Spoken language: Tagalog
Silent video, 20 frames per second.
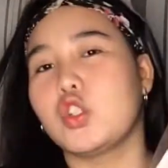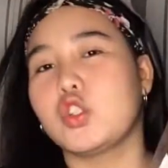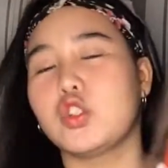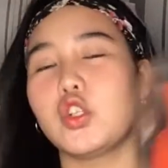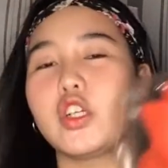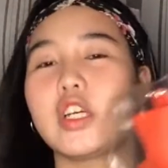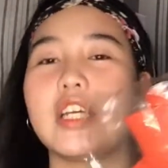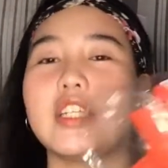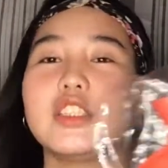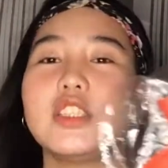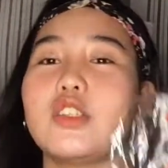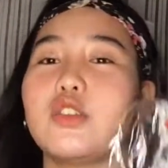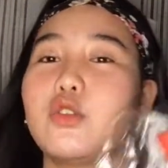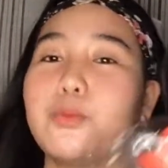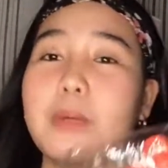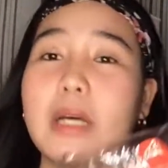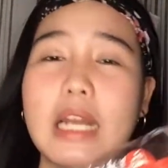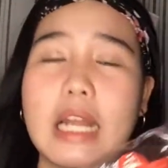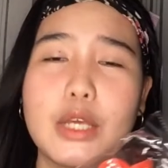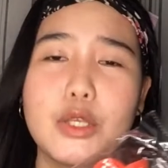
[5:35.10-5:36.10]
So guys, ito
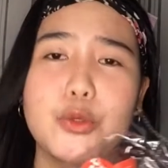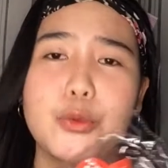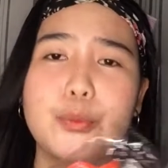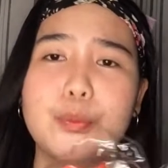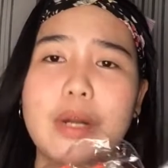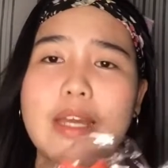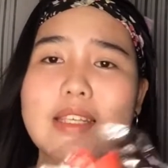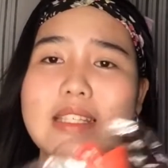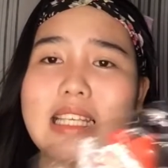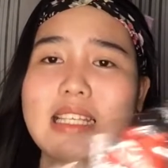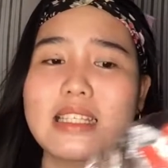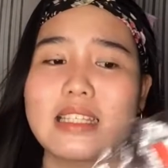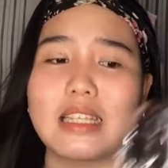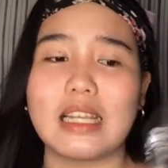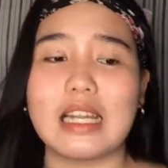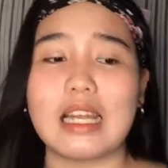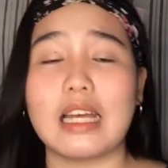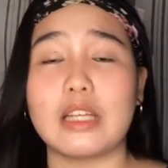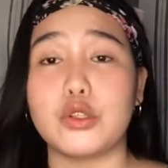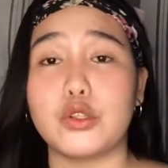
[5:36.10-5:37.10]
pala yung prices
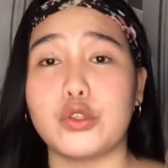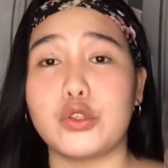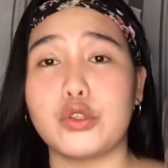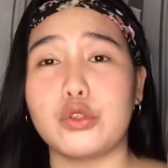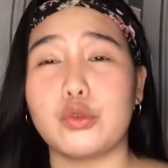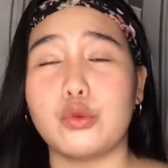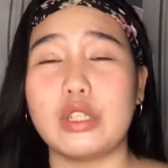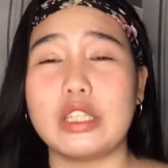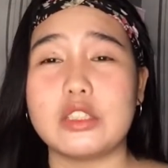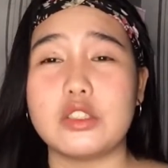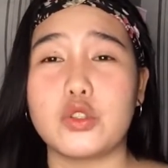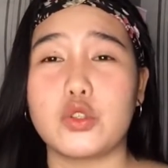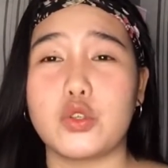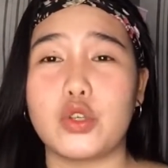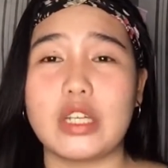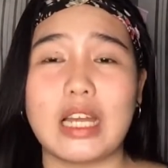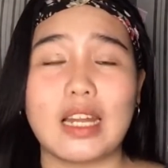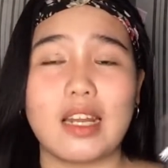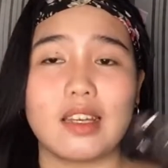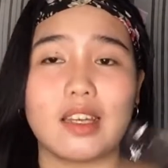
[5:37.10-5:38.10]
nila, no? Ulitin ko,
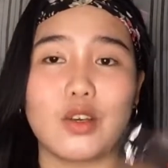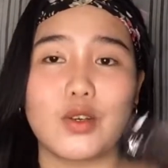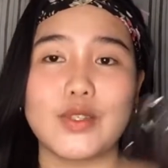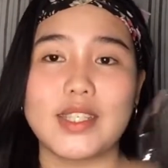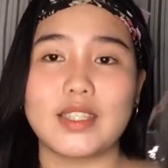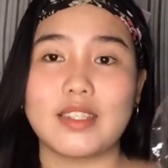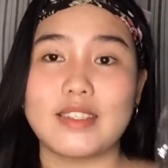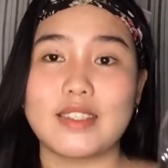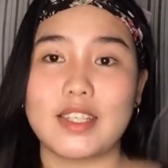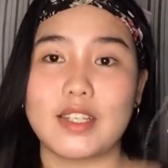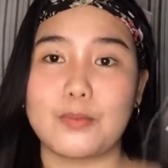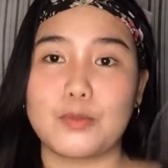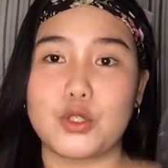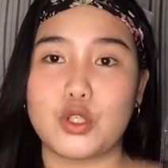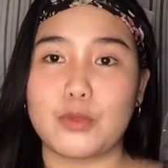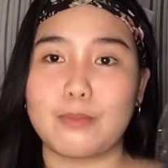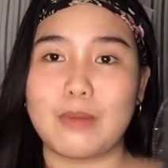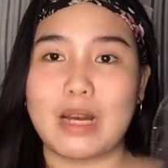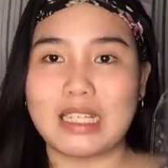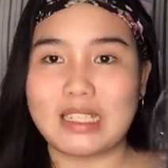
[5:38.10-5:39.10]
ilalagay ko sa
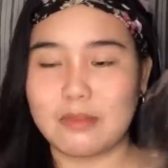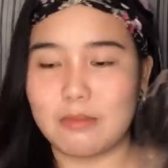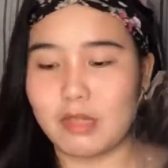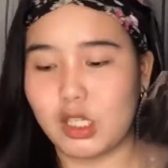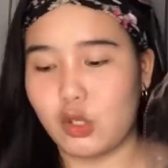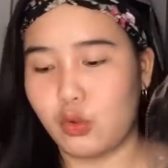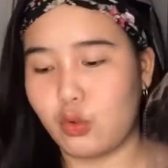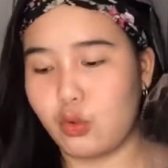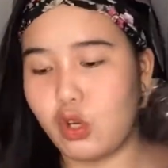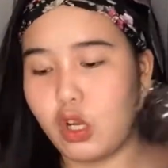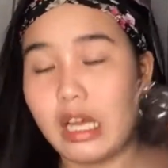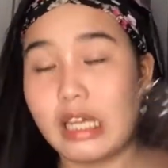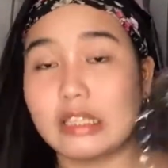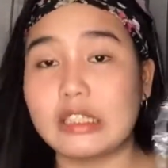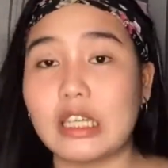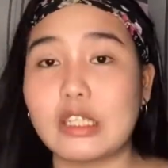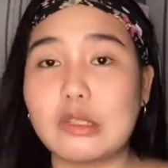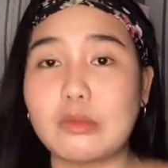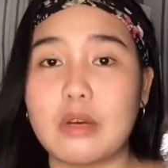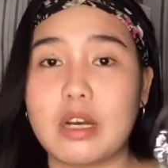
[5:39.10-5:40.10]
description box below.
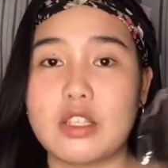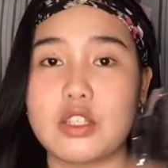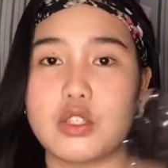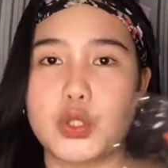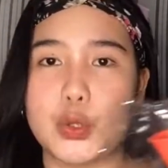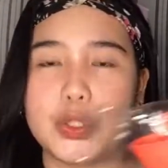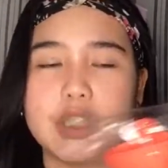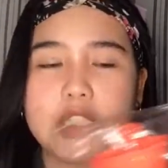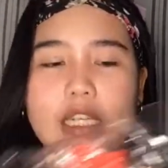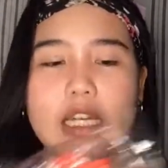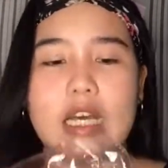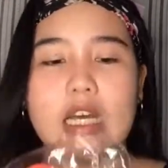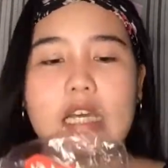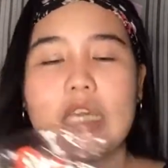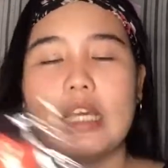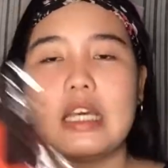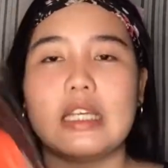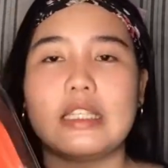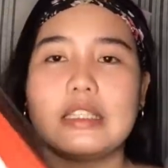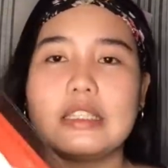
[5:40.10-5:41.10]
Saka yung mga store nila.
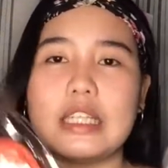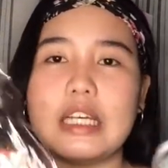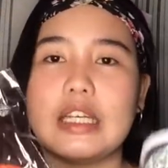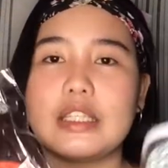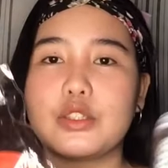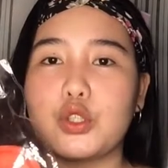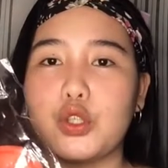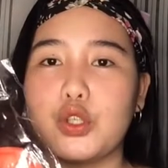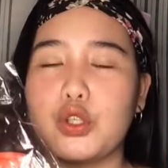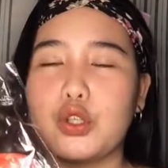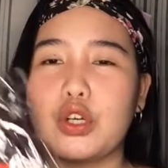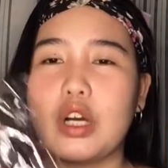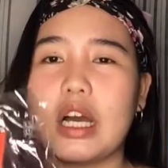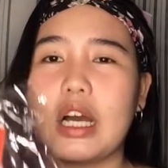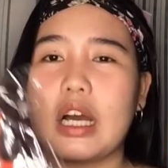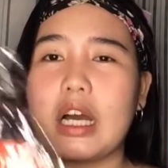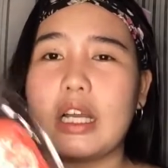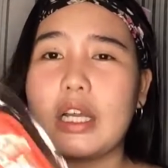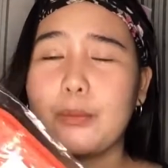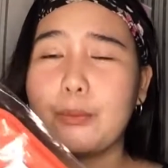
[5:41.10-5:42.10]
Then ito,
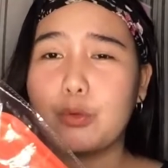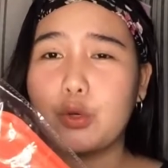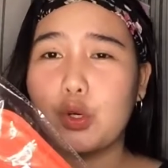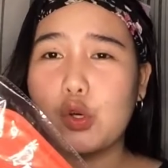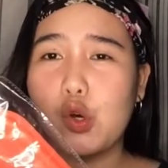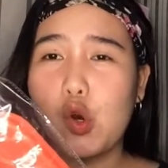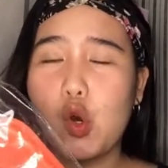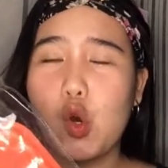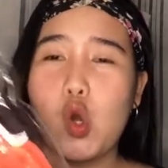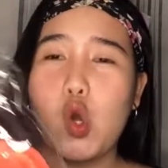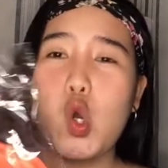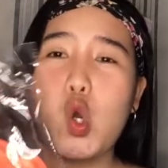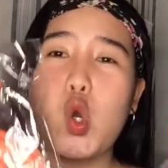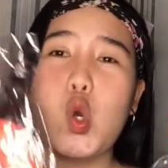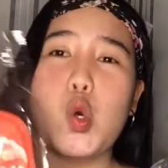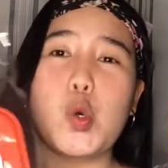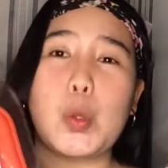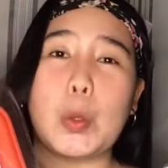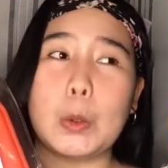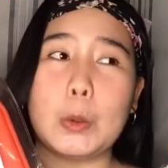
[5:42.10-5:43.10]
alam ko,
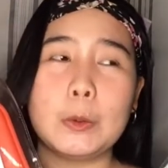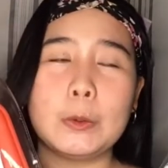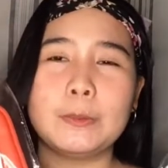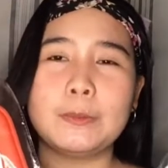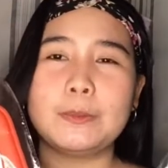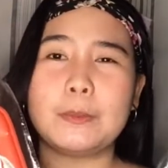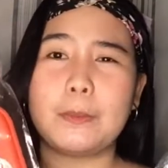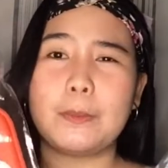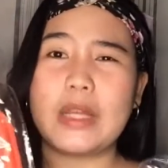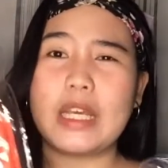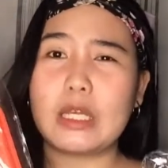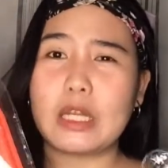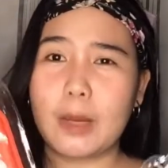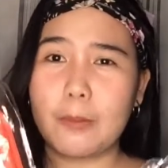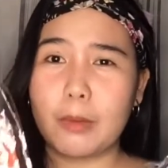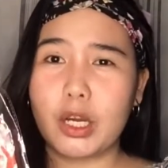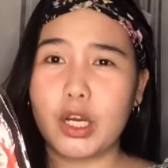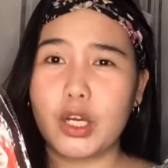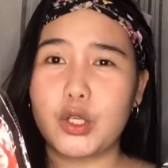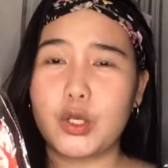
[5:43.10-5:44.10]
kung
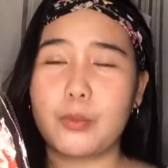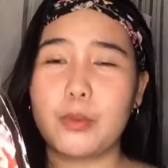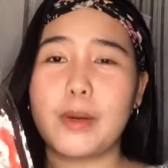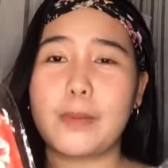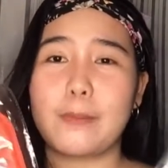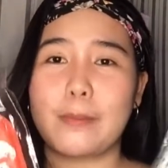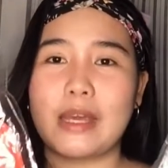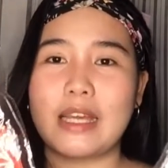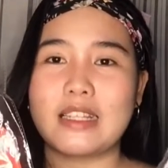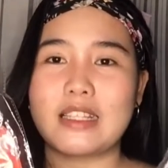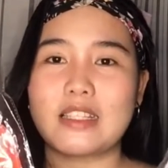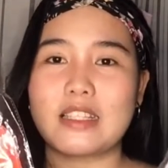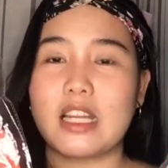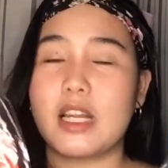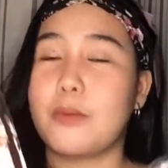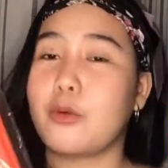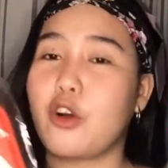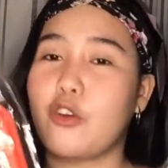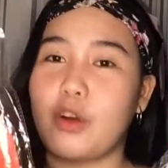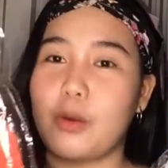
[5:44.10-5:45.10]
nahirapan kayo mag-mince, alam
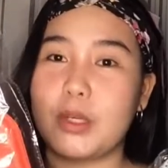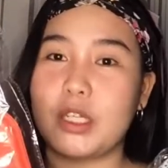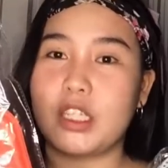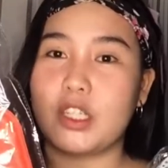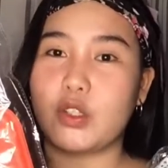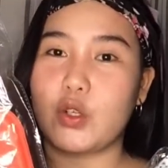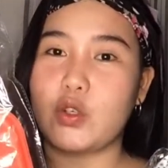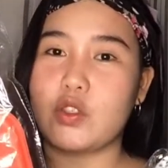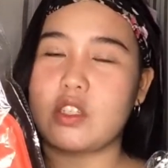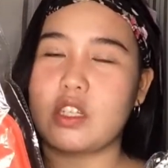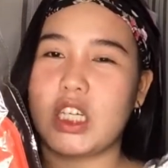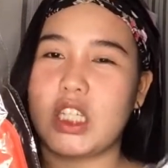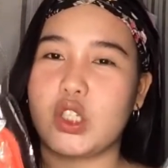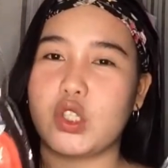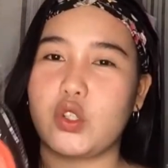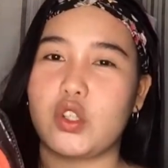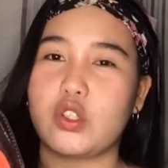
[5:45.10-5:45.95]
ko familiar kayo sa ganito.